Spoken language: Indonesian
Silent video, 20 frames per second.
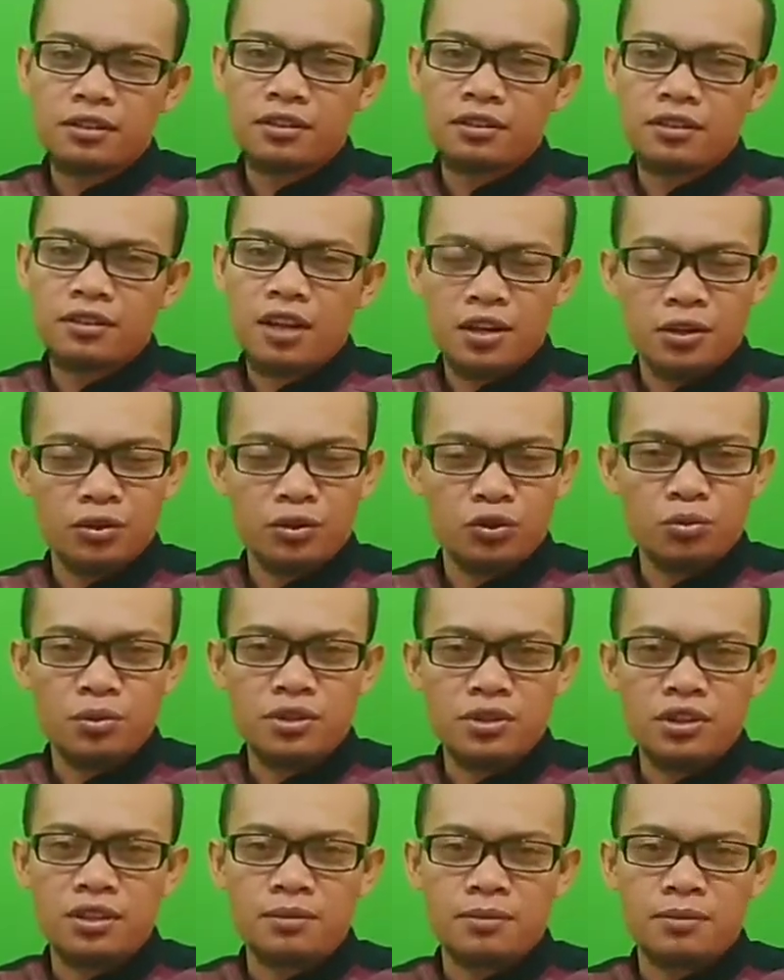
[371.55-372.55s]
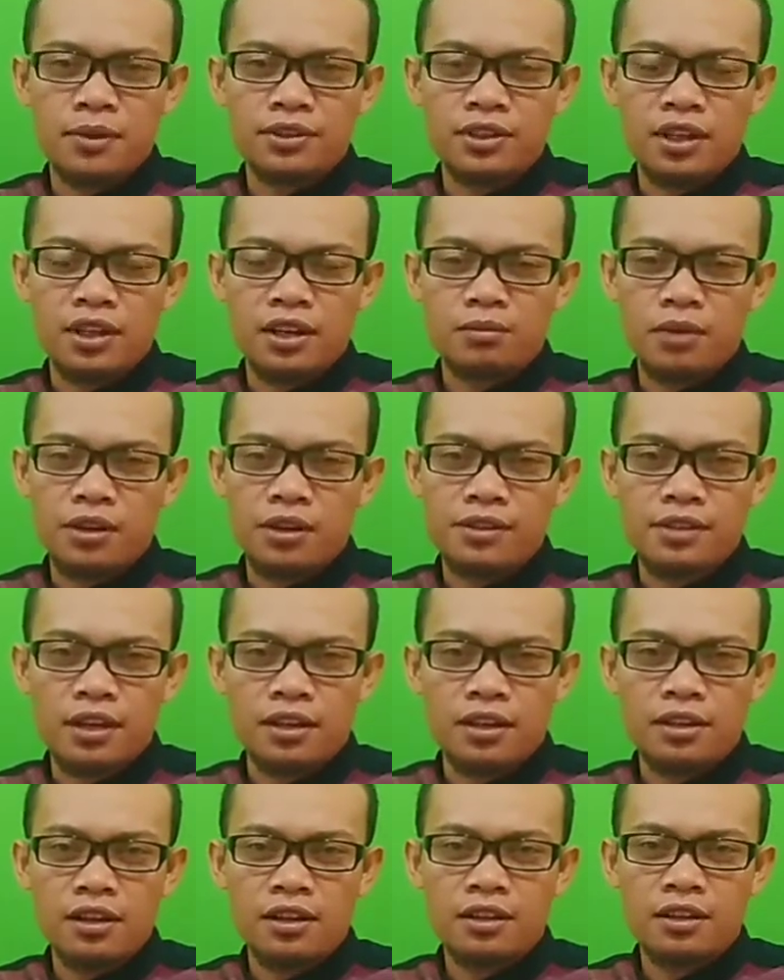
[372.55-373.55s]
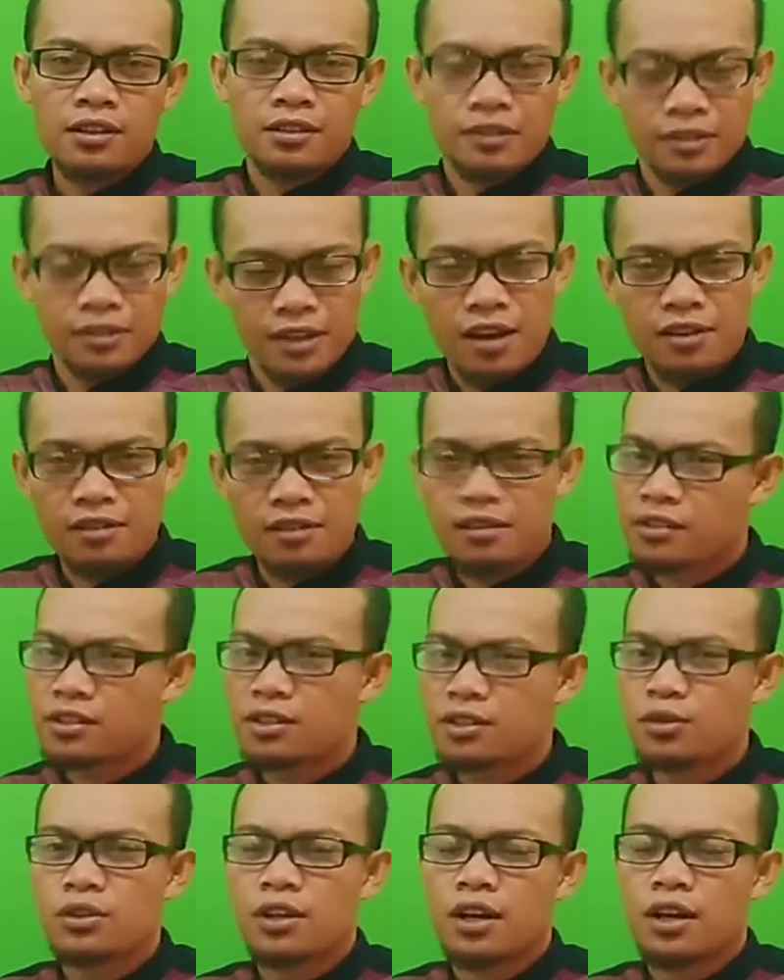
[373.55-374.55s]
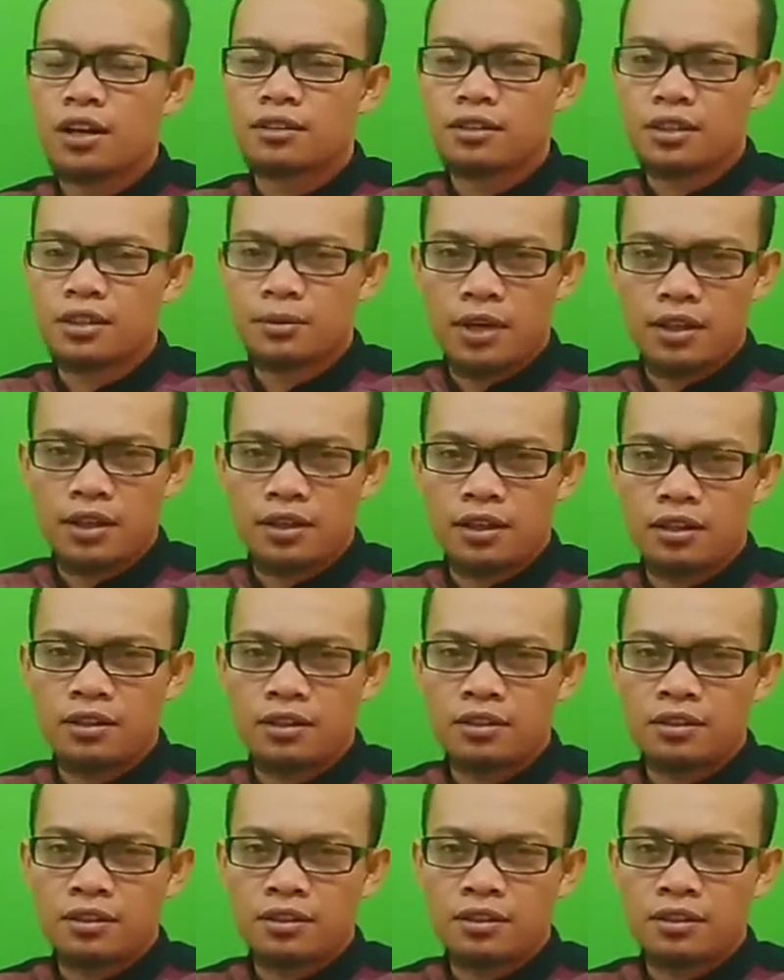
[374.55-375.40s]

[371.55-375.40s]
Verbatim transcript: Dan itu menjadi pelajaran bagi saya. Dan resikonya akan tetap ada.